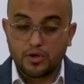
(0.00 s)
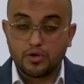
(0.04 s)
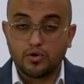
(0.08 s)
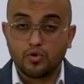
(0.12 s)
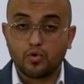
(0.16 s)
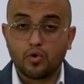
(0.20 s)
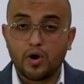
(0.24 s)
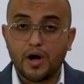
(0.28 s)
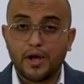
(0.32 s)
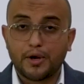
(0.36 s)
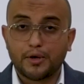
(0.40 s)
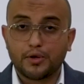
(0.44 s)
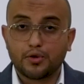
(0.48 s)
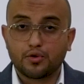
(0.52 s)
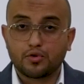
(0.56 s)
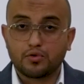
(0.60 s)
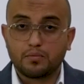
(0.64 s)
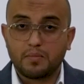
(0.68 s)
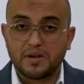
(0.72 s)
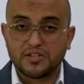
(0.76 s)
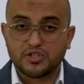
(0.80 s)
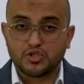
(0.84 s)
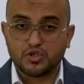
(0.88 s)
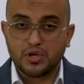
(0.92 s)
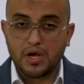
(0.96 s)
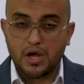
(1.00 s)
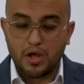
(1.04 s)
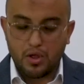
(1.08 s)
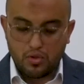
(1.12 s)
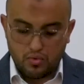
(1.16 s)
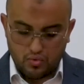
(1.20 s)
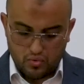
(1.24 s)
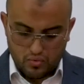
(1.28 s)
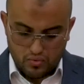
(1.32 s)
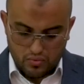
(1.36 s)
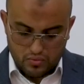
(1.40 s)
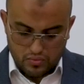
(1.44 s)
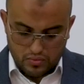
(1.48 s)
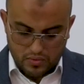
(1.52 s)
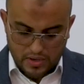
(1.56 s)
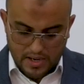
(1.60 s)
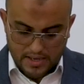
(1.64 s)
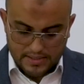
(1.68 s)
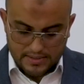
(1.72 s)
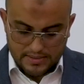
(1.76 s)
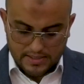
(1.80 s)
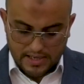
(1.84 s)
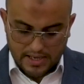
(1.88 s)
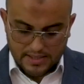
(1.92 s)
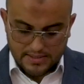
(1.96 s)
يقرر ماتشادو
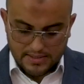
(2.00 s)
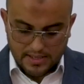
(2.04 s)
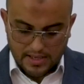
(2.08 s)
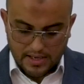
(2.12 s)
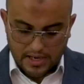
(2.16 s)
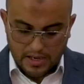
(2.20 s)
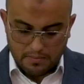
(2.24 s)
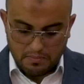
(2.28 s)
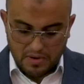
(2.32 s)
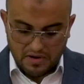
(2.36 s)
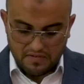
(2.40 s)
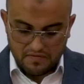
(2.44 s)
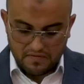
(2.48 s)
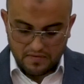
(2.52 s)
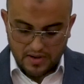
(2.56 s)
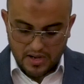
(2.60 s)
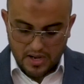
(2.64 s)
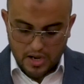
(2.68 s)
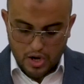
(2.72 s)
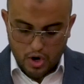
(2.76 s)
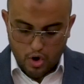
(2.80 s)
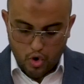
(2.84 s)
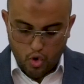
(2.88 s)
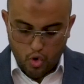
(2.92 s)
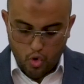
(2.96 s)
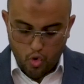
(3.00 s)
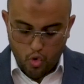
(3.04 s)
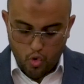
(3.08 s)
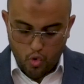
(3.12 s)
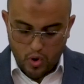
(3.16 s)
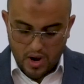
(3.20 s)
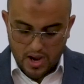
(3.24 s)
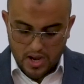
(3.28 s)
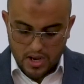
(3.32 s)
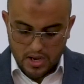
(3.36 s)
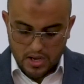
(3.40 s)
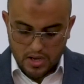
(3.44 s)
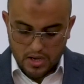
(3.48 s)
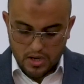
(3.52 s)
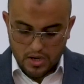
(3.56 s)
أن يختار المنفى هو